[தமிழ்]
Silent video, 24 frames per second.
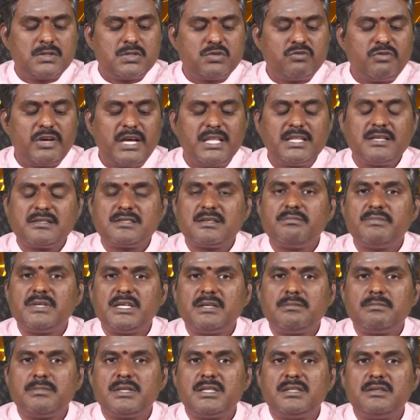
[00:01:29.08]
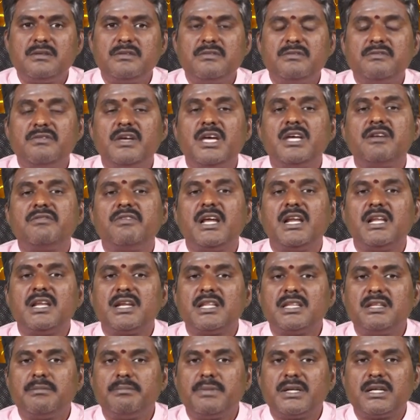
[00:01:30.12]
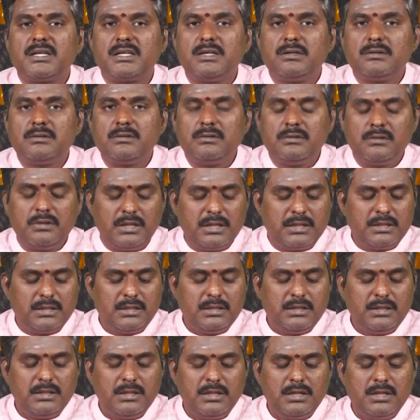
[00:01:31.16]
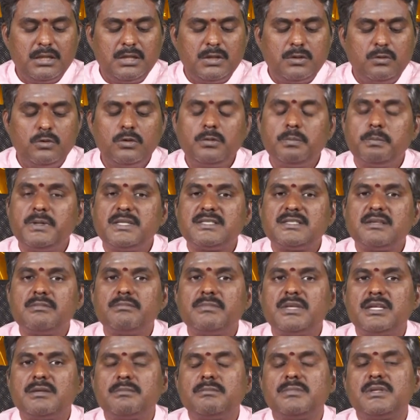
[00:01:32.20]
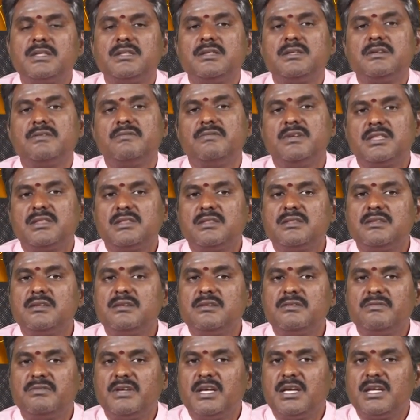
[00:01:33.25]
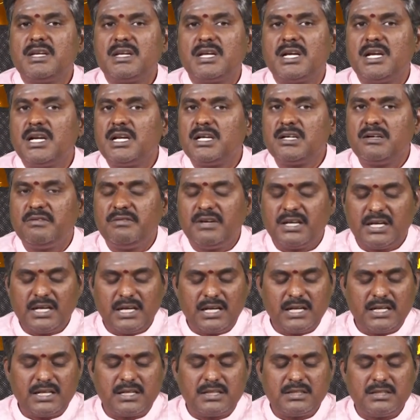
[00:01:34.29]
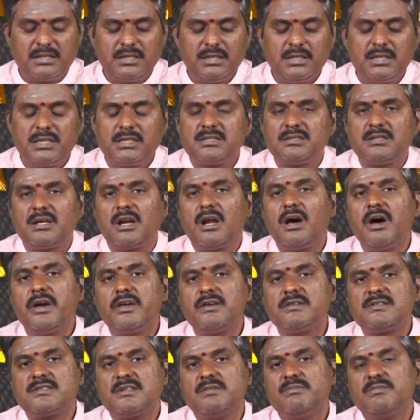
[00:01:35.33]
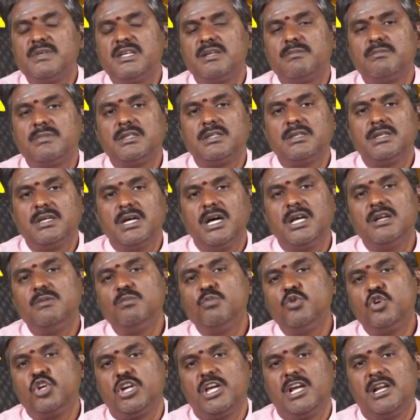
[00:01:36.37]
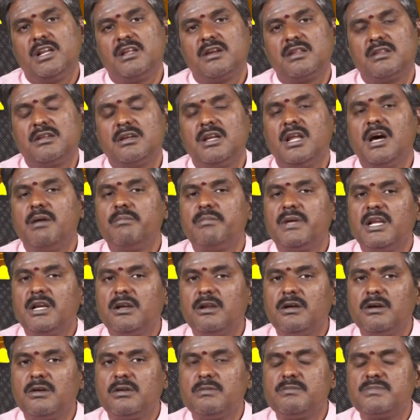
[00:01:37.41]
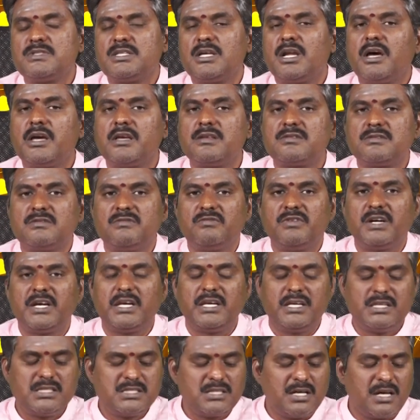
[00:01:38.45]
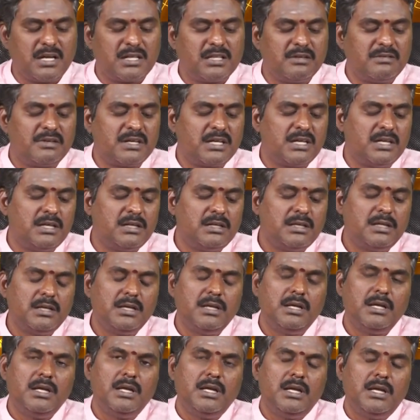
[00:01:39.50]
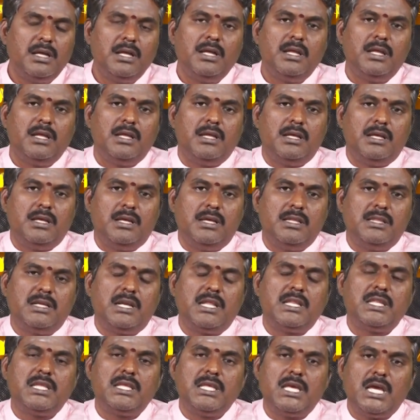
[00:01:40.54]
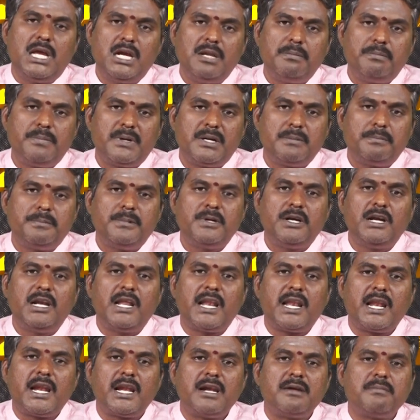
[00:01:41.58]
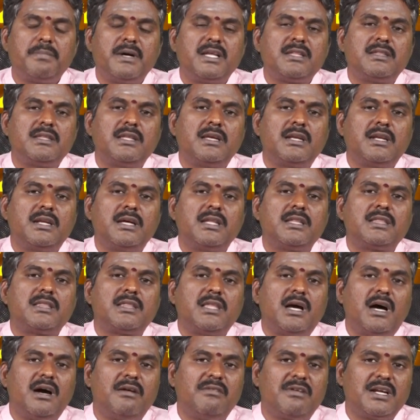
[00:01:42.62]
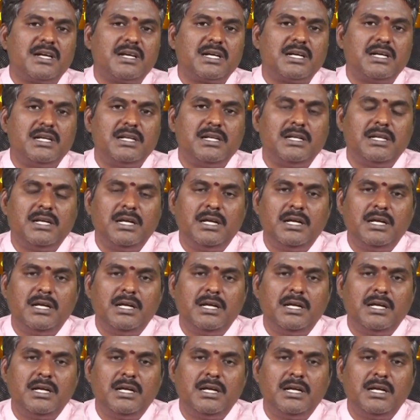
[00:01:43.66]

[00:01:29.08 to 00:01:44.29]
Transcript: சுவேதசம் என்பது வேர்வையிலிருந்து பிறக்கக்கூடியது உற்பிசம் என்பது வித்து வேர் கிழங்கு வகையிலிருந்து சராயுசம் என்பது கருமுட்டையிலிருந்து நாம் எல்லாரும் சராயுசம் வகையை சார்ந்தவர்கள் இதில் அந்த ஏழு பிறப்புகள் என்னென்னு பார்த்தீங்கன்னா தாவரங்கள்